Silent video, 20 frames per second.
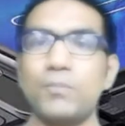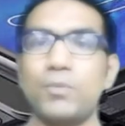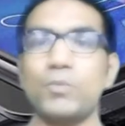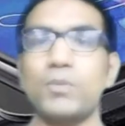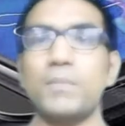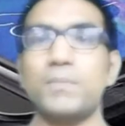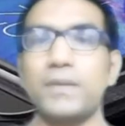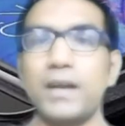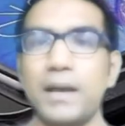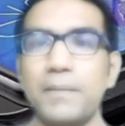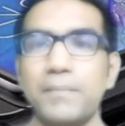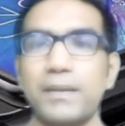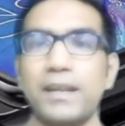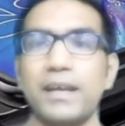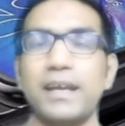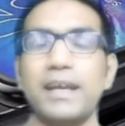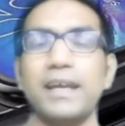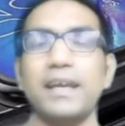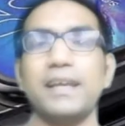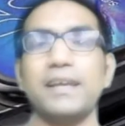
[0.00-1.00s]
पॉपअप
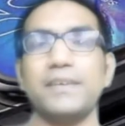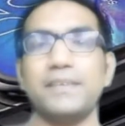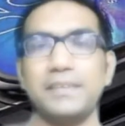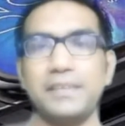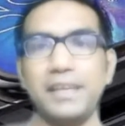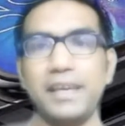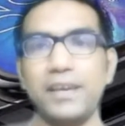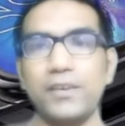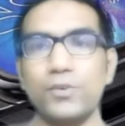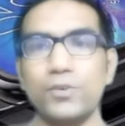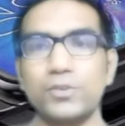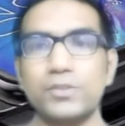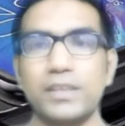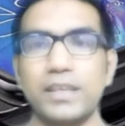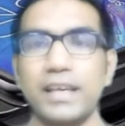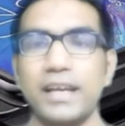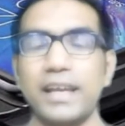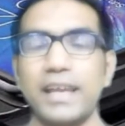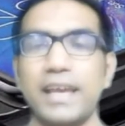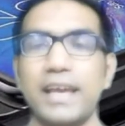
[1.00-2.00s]
कैमरा है ये यूज़
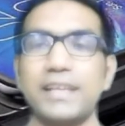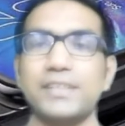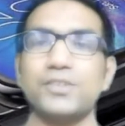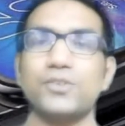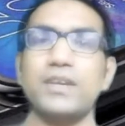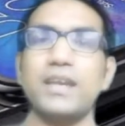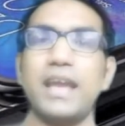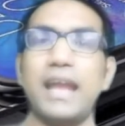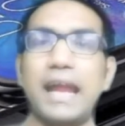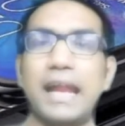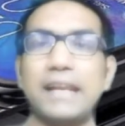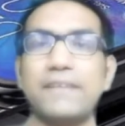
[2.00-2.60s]
किया गया है जो कि